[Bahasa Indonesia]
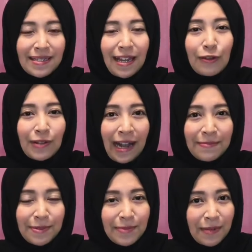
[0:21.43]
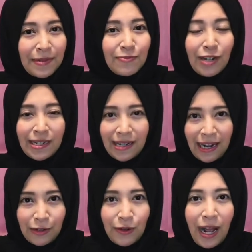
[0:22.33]
tahu kan beberapa bulan yang
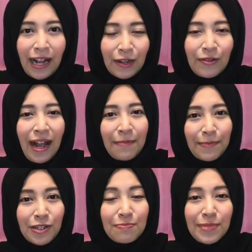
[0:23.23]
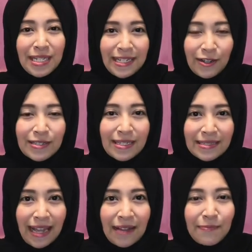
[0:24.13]
lalu aku upload video
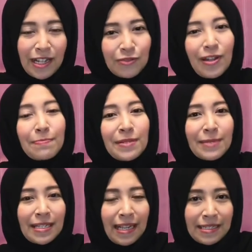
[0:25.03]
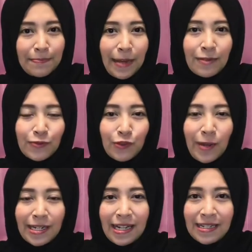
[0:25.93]
tentang bantuan pemerintah Jepang untuk
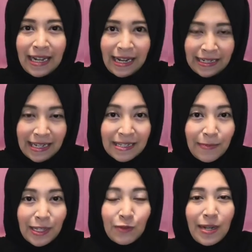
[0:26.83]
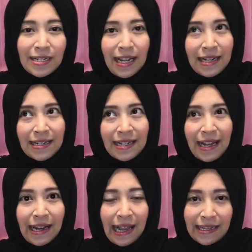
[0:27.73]
warga negaranya termasuk warga
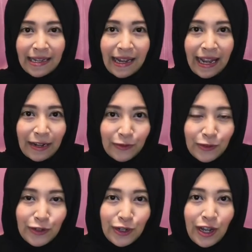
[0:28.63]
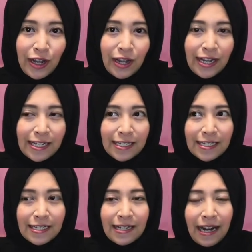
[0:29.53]
negara asing kayak aku
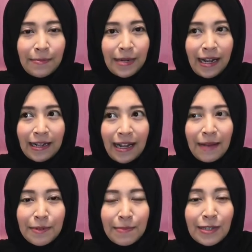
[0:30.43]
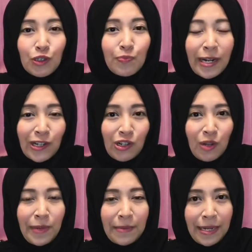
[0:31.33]
Eh, dalam rangka membantu
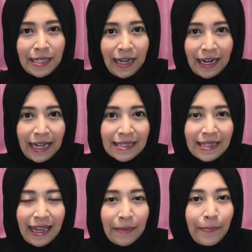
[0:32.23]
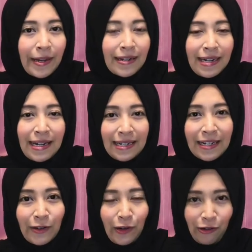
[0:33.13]
perekonomian masyarakat efek dari
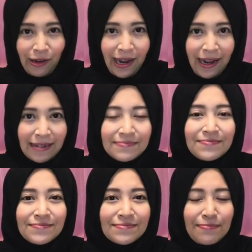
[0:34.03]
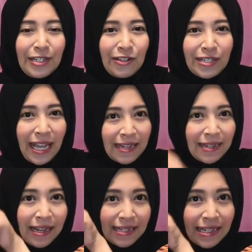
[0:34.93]
corona. Videonya
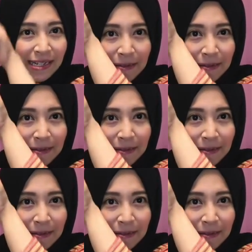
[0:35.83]
ada di